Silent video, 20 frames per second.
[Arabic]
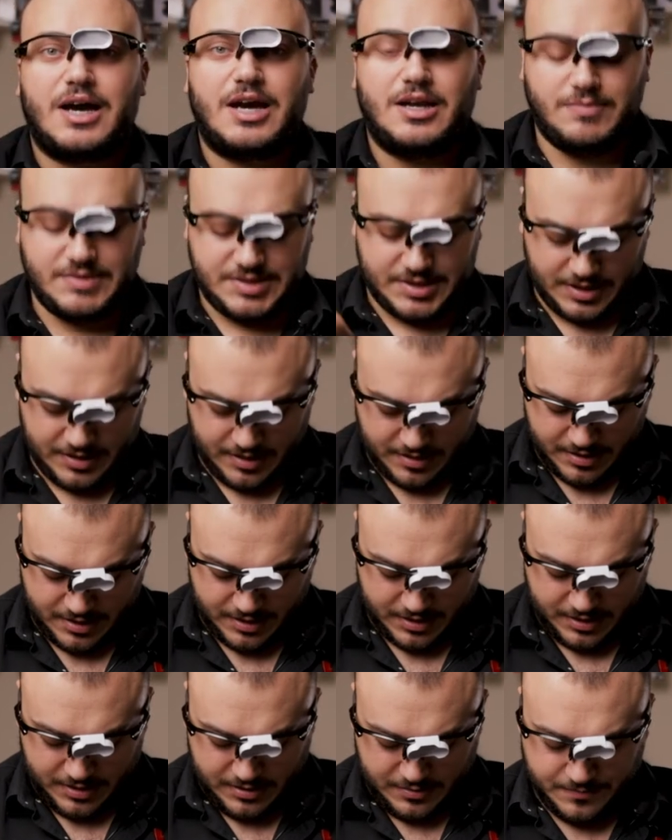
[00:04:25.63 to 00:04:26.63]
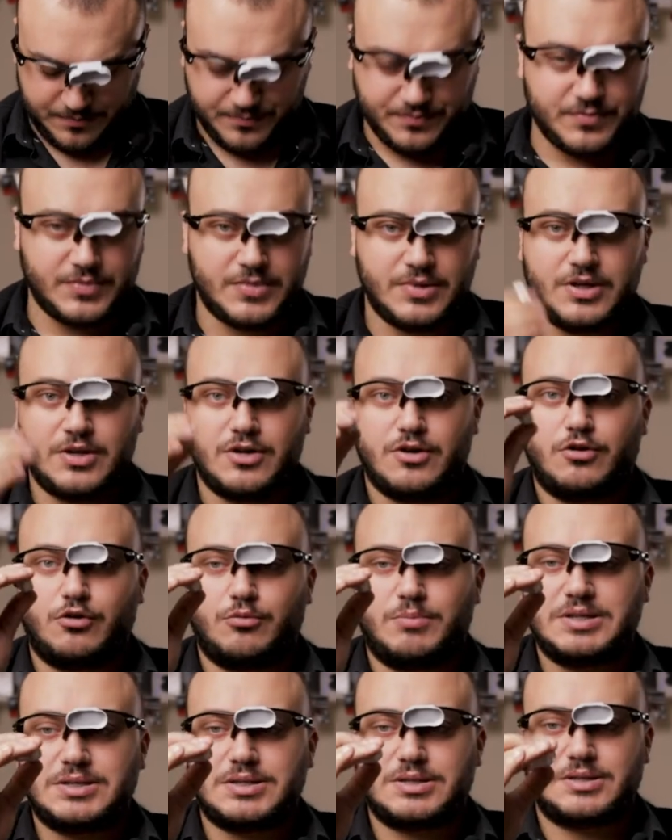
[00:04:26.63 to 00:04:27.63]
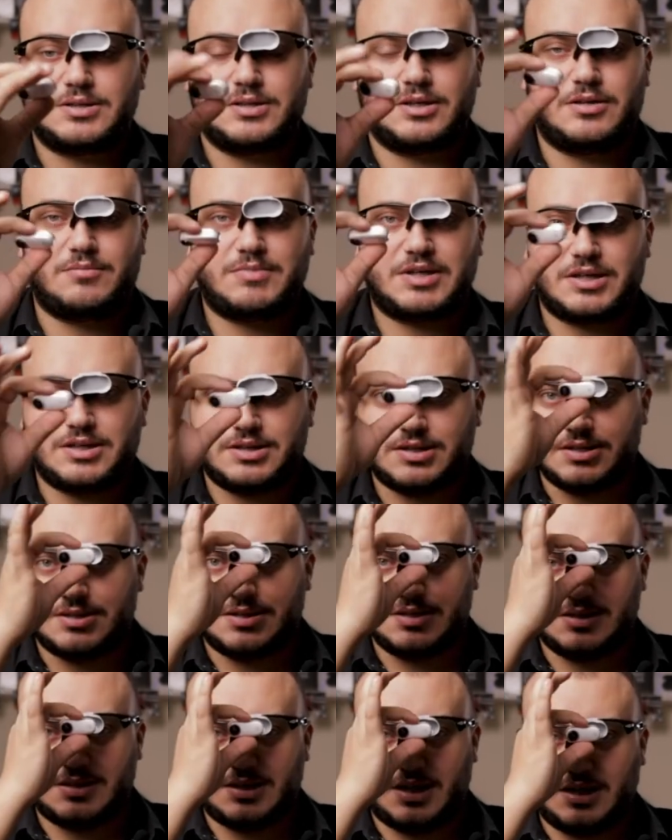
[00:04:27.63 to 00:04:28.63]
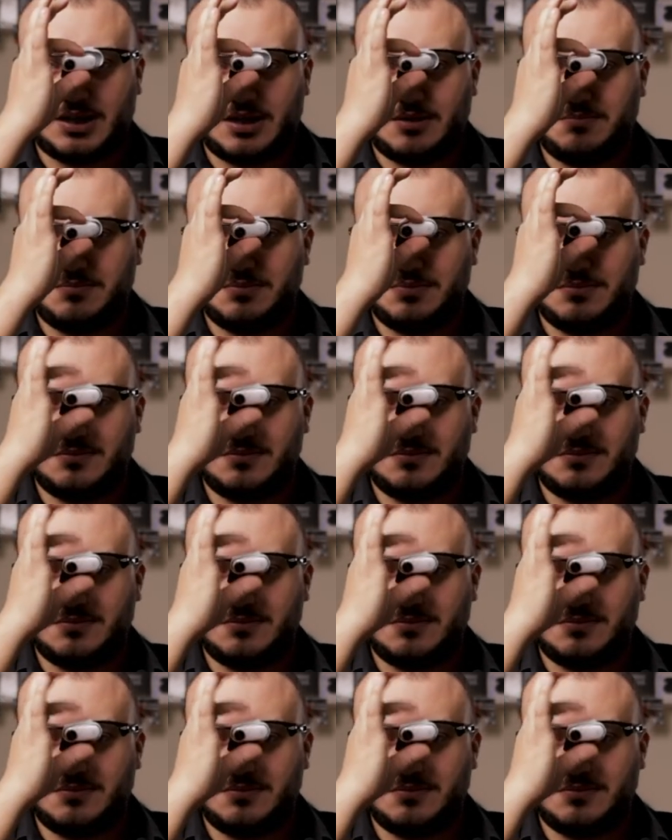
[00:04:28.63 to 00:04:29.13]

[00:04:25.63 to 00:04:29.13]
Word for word: البس النظارة بس المغناطيس يتركب